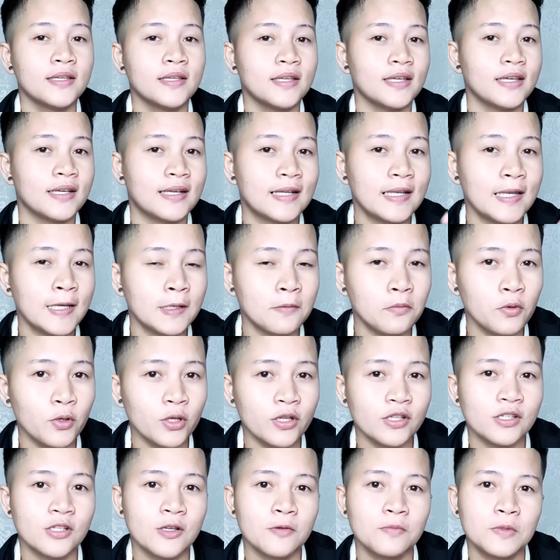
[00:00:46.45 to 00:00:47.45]
I-click mo
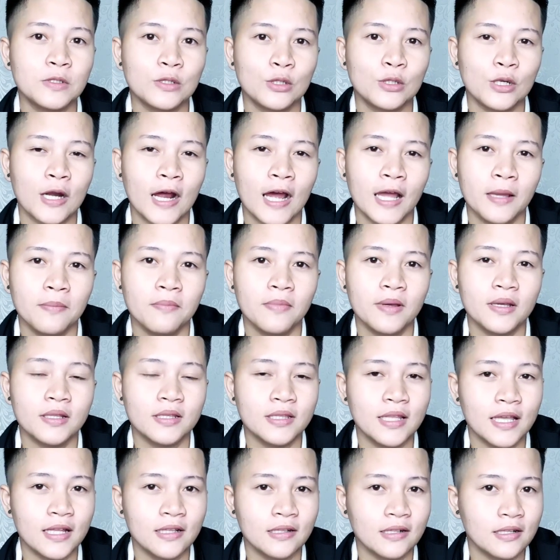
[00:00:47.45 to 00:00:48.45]
yung subscribe
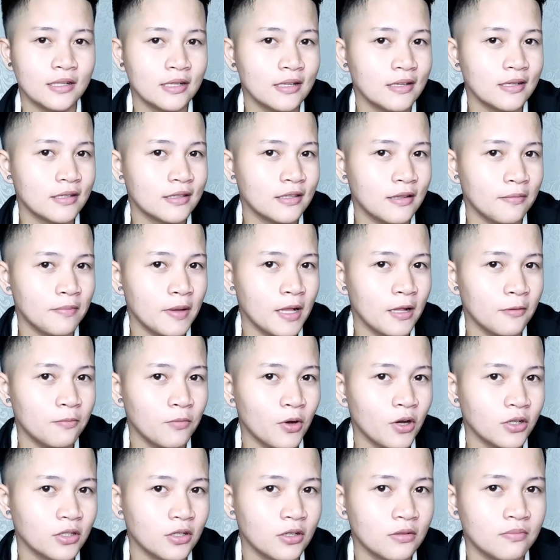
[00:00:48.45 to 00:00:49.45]
and then click the bell
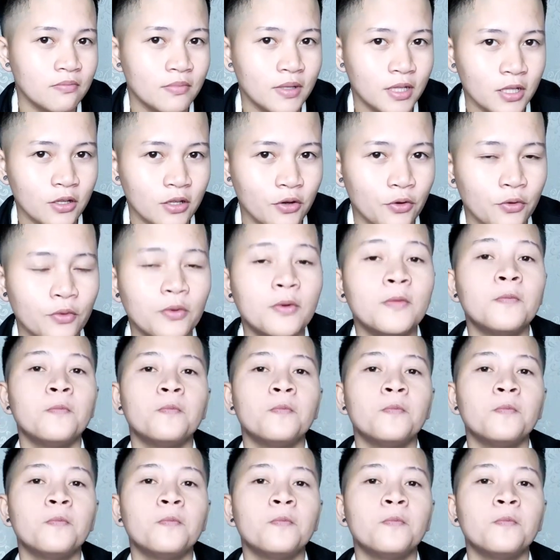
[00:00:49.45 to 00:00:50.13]
button below.